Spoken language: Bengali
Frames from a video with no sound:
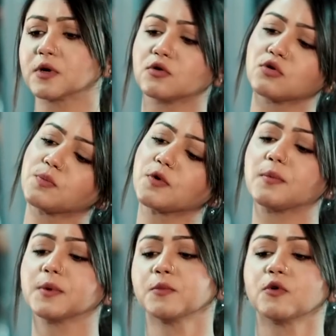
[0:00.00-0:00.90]
আমার কোনো
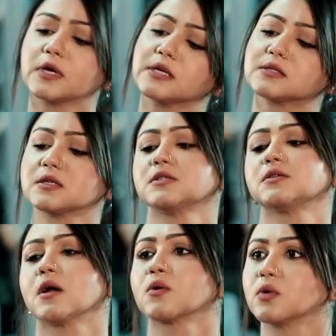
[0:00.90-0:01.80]
প্রবলেম হলে ইজিলি
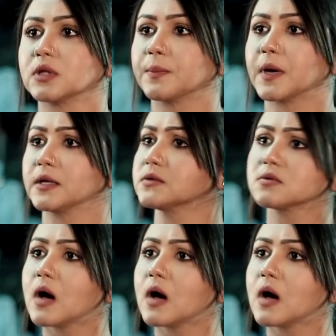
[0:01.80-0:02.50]
শেয়ার করতে পারি